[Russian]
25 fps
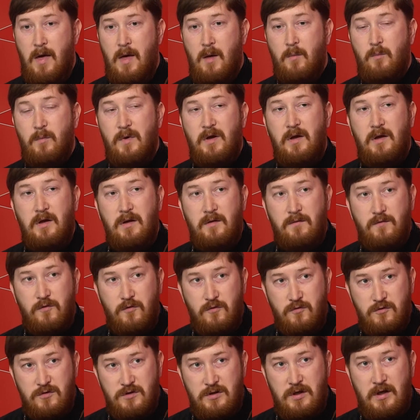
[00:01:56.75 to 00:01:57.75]
мы и в
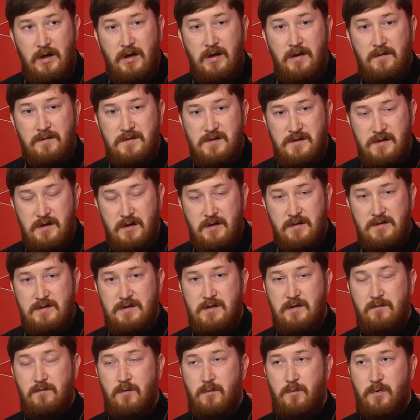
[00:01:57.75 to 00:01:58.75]
душе, и в сердце
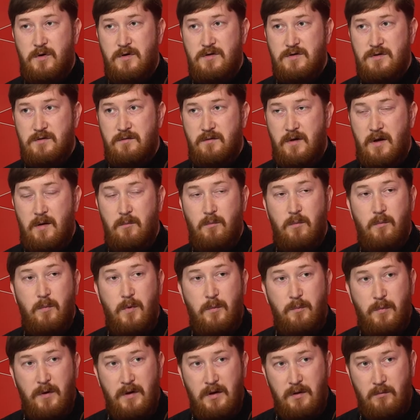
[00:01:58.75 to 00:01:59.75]
его проживаем. Мы
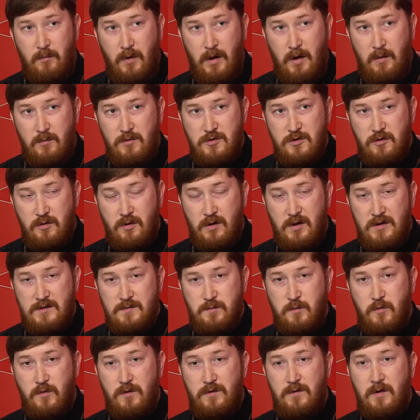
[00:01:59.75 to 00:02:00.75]
понимаем, что
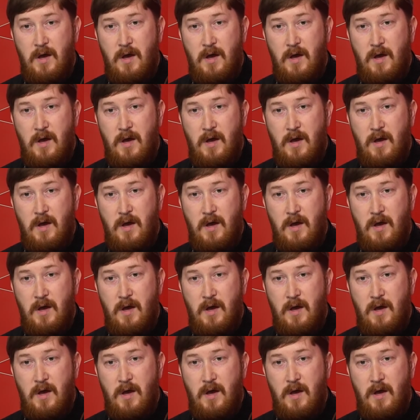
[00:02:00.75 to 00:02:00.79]
Господь